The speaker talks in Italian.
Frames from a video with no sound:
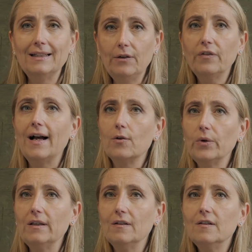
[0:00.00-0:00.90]
anni fa,
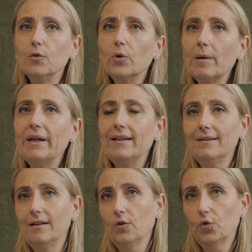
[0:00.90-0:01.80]
quindi
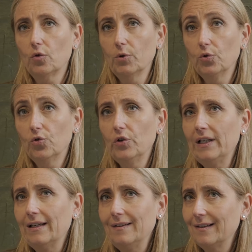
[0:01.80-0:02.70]
sicuramente il nostro mondo
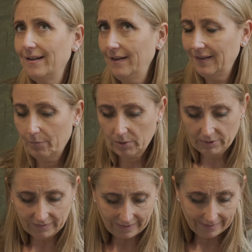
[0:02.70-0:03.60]
torinese è
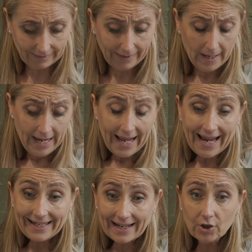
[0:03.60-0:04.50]
sempre presente.
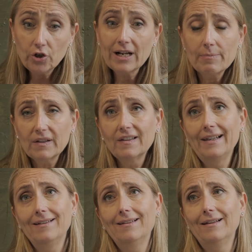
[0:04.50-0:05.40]
Ed è ancora
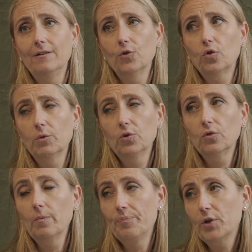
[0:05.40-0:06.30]
presente il nostro
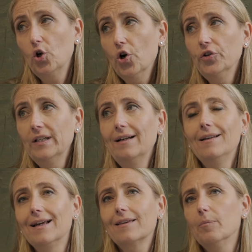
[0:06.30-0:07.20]
mondo con
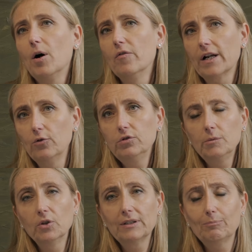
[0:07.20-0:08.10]
l'arte povera,
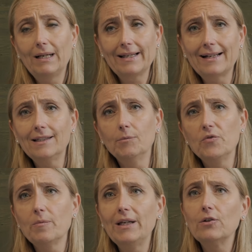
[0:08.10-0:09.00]
l'ultimo grande
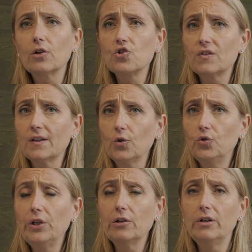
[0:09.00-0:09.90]
movimento che c'è stato
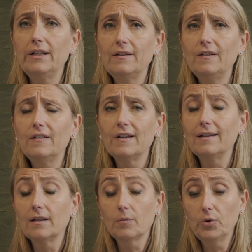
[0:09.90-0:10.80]
a Torino negli anni
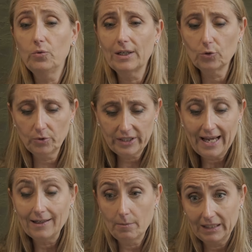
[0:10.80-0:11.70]
60, che poi è durato
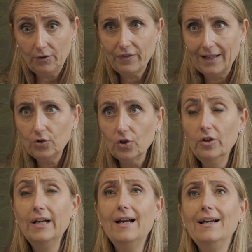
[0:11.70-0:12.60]
pochi anni, ma di
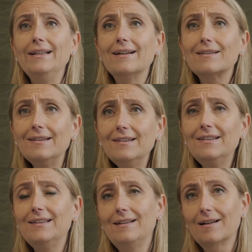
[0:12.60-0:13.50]
fatto gli
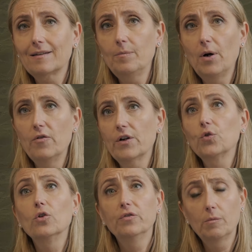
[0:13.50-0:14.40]
artisti dell'arte
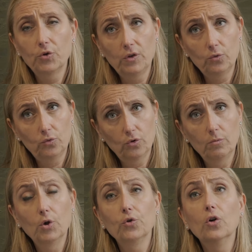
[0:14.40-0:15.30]
povera sono famosi in tutto
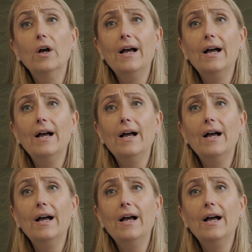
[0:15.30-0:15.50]
il mondo.